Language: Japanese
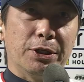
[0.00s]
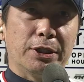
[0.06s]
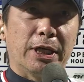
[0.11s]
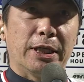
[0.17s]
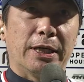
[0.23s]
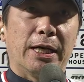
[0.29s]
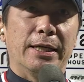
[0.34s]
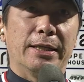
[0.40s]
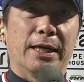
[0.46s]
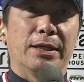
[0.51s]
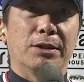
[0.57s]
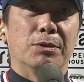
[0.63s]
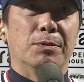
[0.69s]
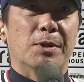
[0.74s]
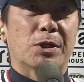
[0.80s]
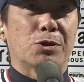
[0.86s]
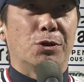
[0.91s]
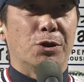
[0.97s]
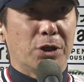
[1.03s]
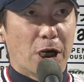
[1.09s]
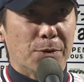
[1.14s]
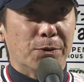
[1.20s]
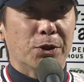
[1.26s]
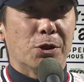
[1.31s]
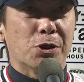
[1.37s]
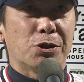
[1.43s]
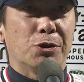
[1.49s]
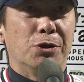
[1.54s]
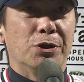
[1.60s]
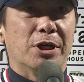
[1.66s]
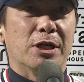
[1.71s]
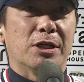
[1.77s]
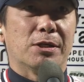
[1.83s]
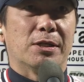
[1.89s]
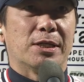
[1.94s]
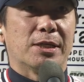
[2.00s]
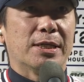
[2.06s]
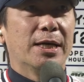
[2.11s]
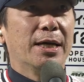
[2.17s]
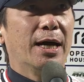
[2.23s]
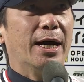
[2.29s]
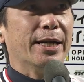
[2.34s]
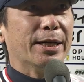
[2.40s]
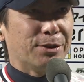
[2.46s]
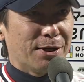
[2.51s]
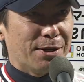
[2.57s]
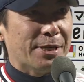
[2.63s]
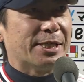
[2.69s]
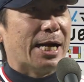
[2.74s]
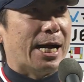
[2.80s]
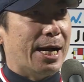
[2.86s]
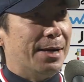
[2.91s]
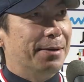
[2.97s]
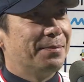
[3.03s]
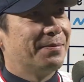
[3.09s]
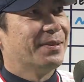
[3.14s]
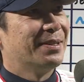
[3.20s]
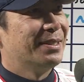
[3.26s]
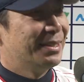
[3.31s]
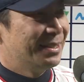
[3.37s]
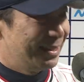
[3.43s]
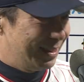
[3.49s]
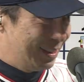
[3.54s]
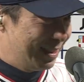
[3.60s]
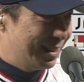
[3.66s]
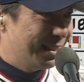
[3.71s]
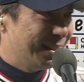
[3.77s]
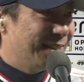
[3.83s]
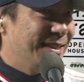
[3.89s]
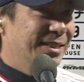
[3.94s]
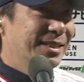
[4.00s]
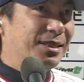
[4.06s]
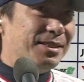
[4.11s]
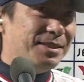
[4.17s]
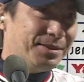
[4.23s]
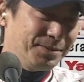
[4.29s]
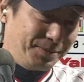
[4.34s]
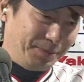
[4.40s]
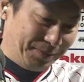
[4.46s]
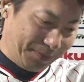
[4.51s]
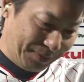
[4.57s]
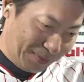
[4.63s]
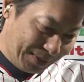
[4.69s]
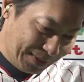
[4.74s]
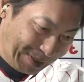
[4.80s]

で戦いたいと思いますこれからもよろしくお願いしますありがとうございました見事日本シリーズ進出